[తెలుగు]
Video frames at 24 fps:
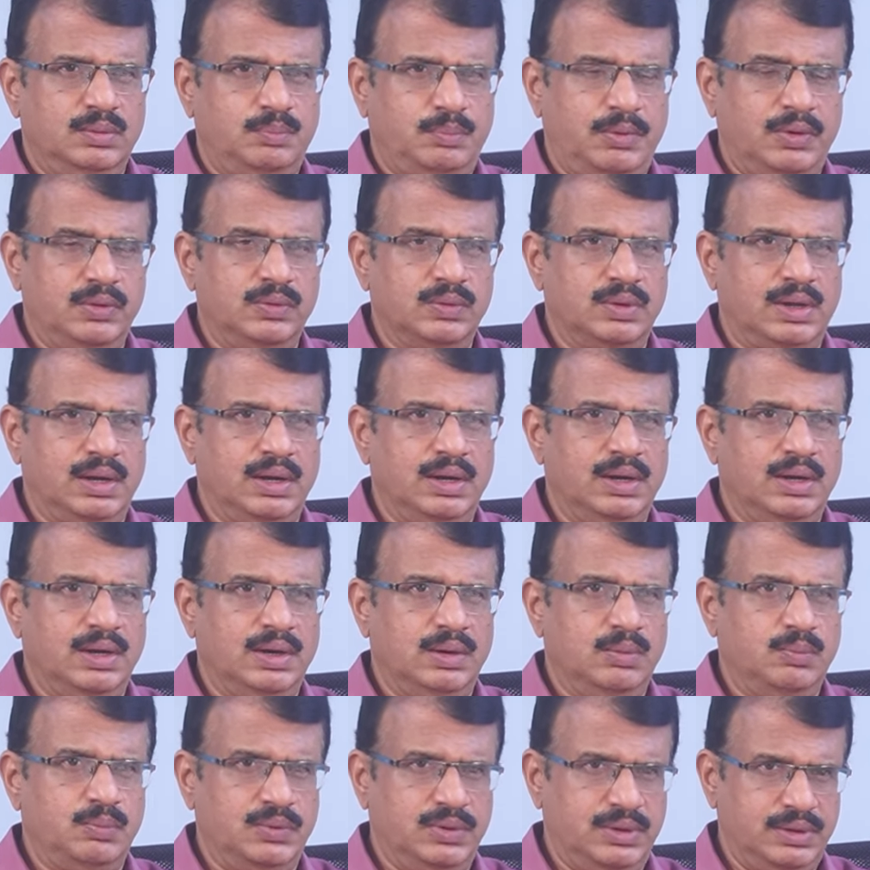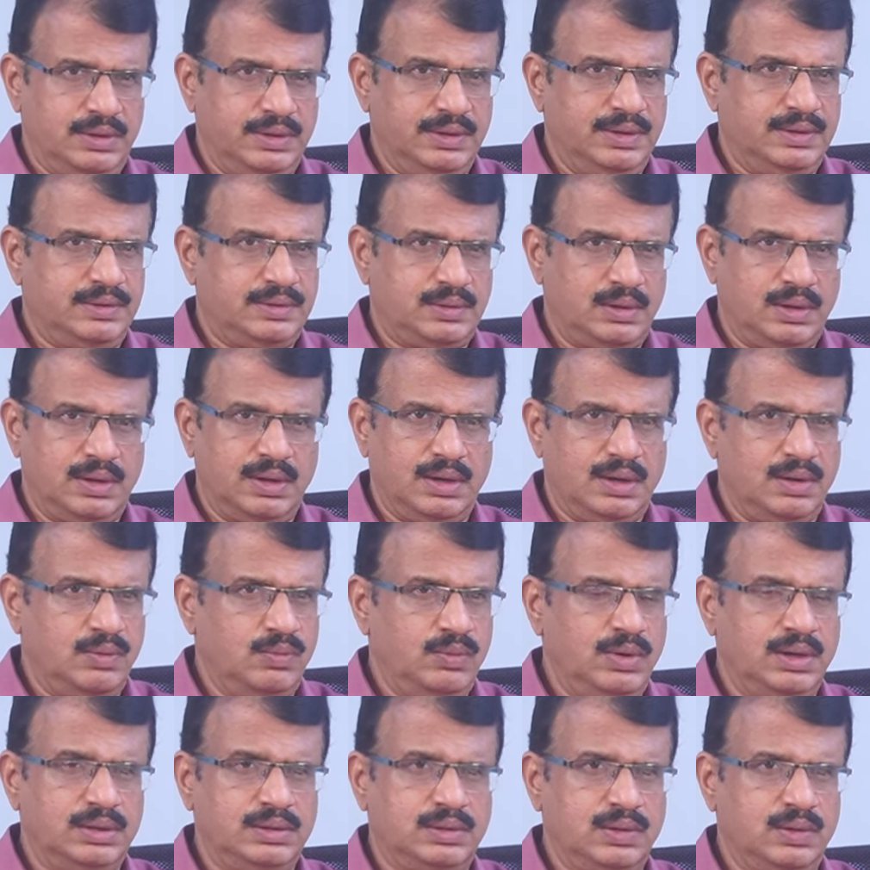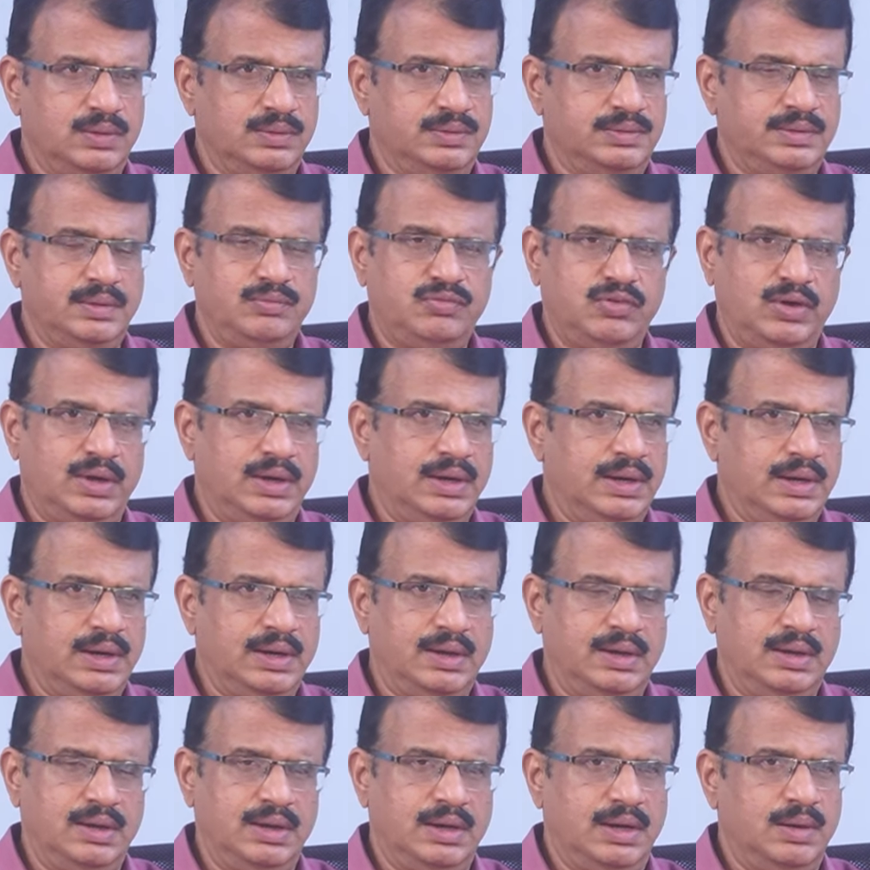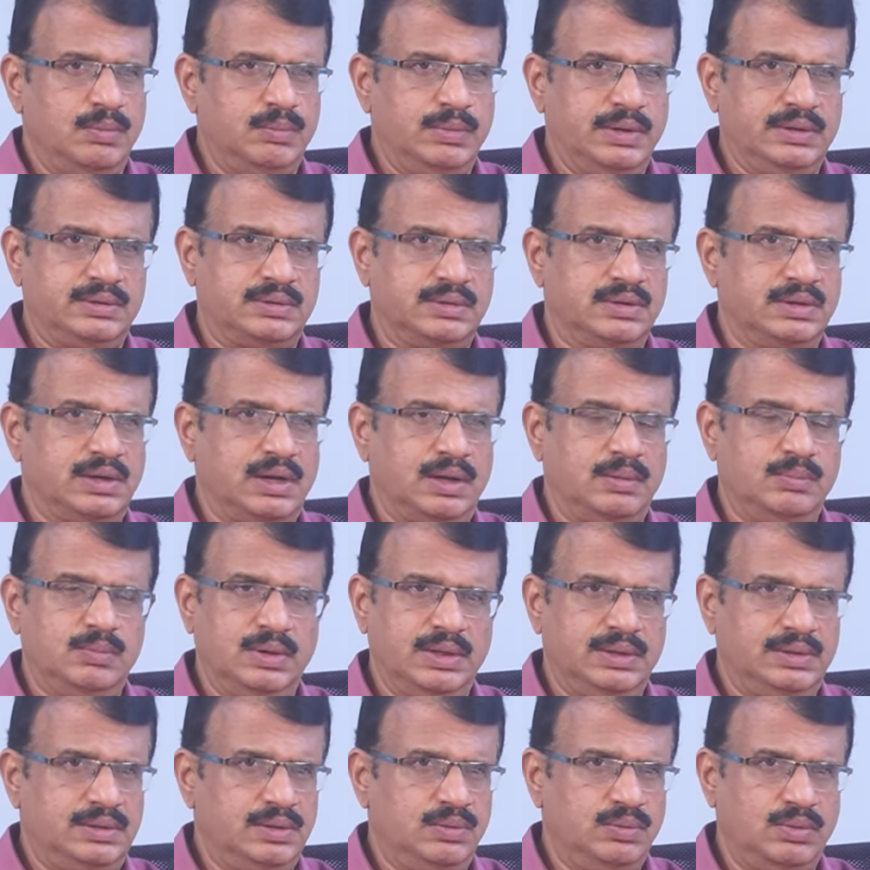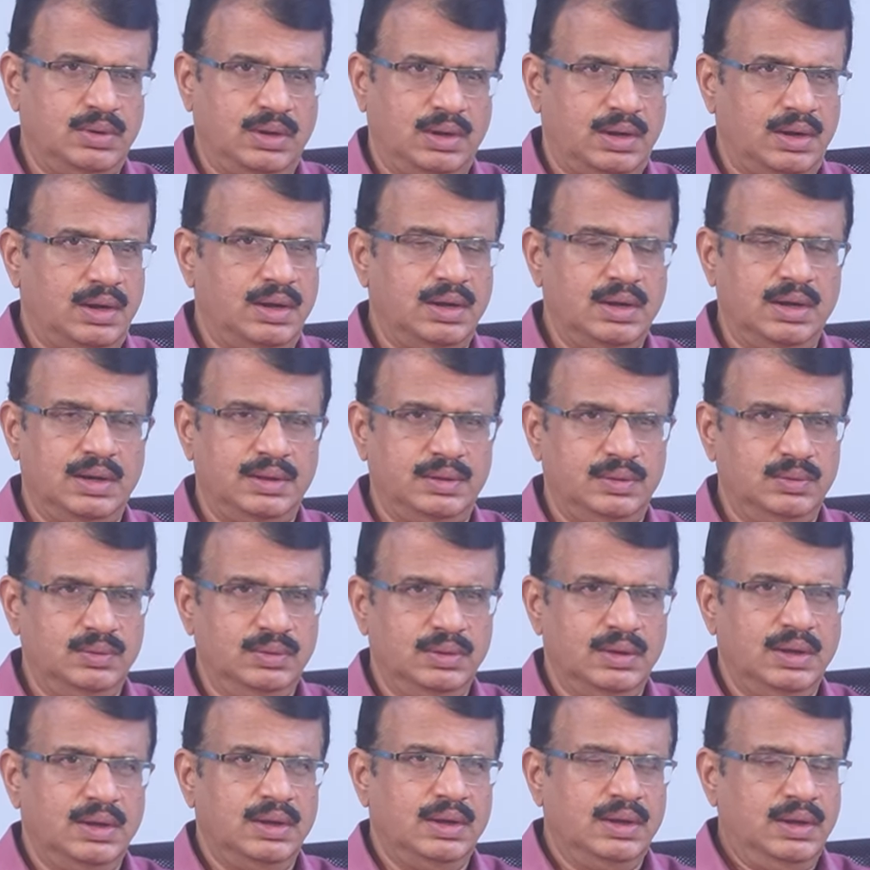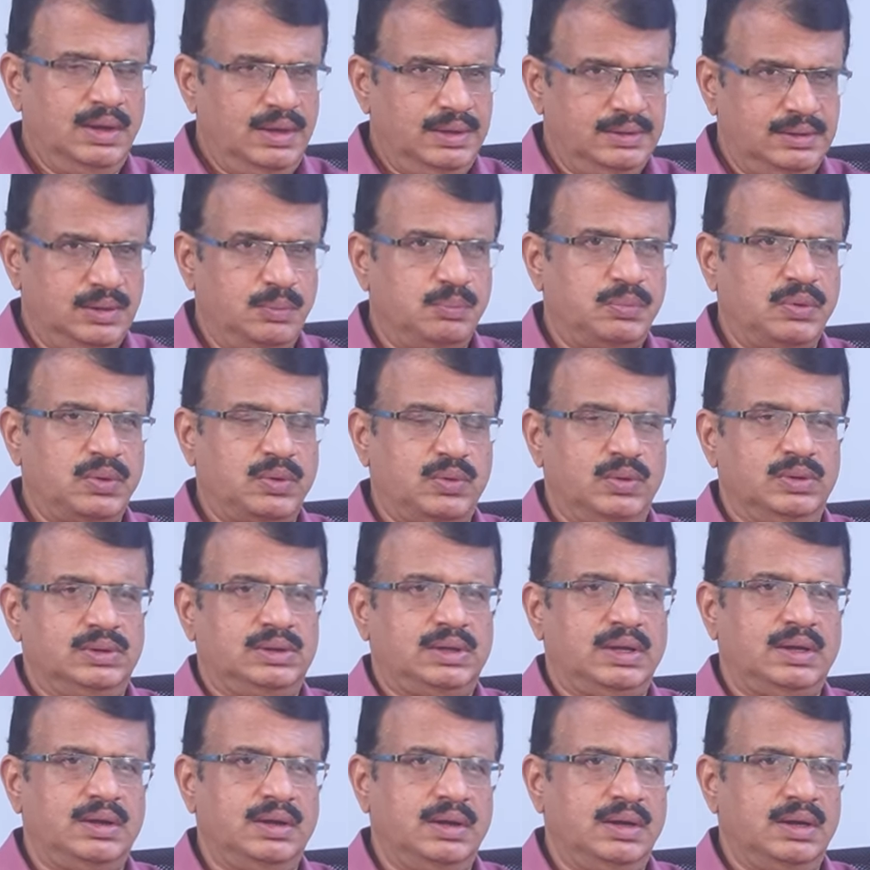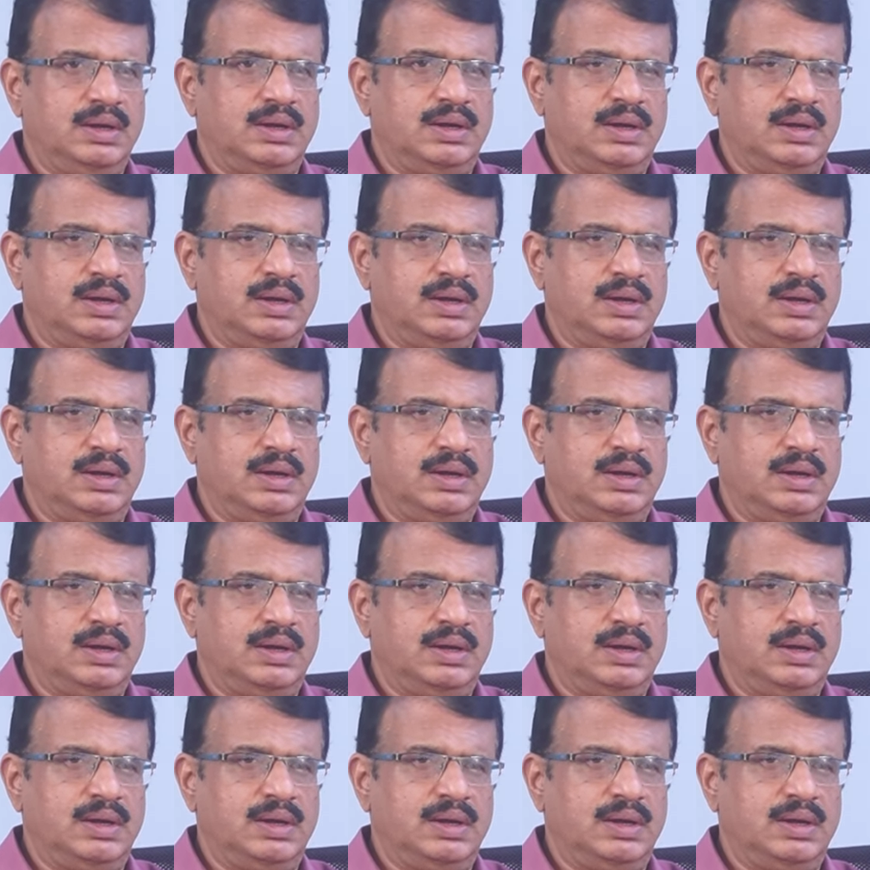పవన్ కళ్యాణ్లు పోటీ చేస్తున్నారని వార్తలు వచ్చాయి ఫైనల్గా నామినేషన్ టైంలో అయితే వాళ్ళు రాలేదు అయితే ఇప్పుడు కొత్తగా